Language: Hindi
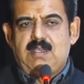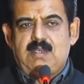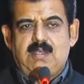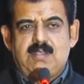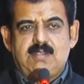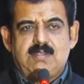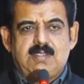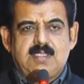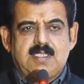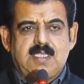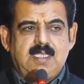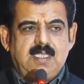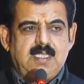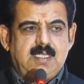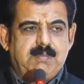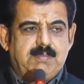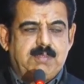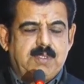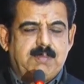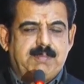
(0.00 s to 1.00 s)
और उसके
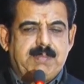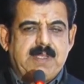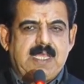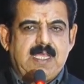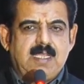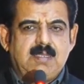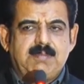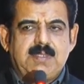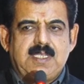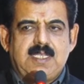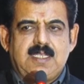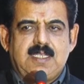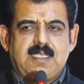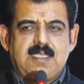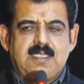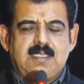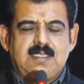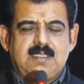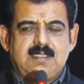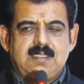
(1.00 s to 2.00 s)
लिए पूरा प्लान बनाना
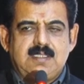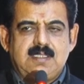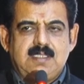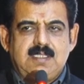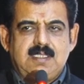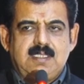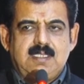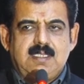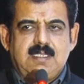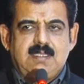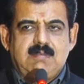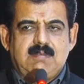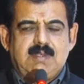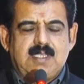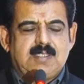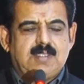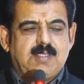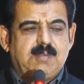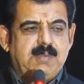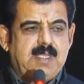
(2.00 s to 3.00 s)

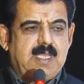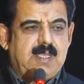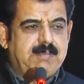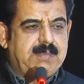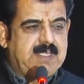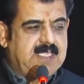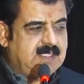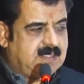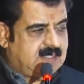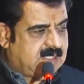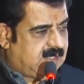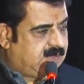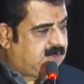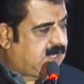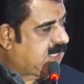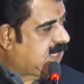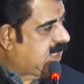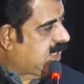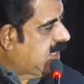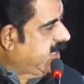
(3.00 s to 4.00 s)
वास्तव में आपने ये
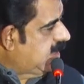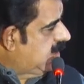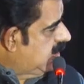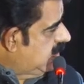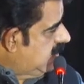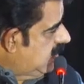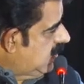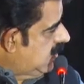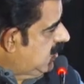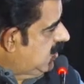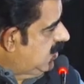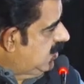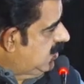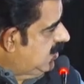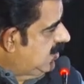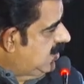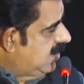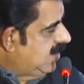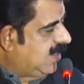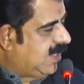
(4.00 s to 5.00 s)
सेवा का कार्य किया है
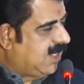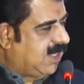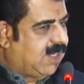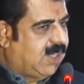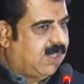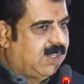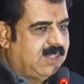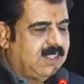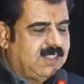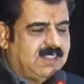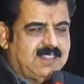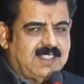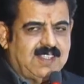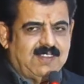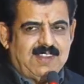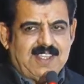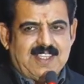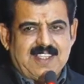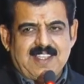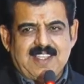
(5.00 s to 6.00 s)
और इस
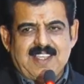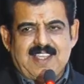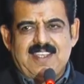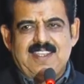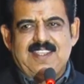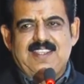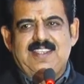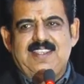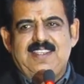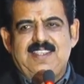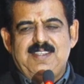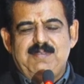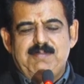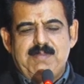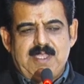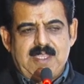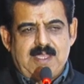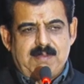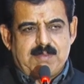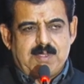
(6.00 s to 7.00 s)
सेवा के कार्य के लिए
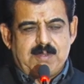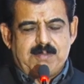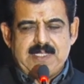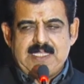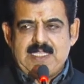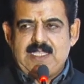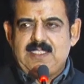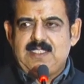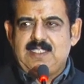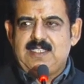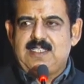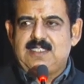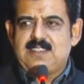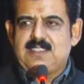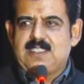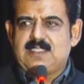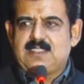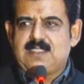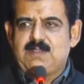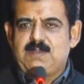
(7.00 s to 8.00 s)
मैं आपको बधाई देना
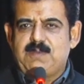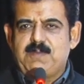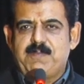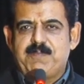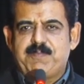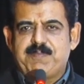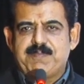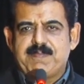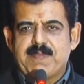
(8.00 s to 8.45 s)
चाहता हूँ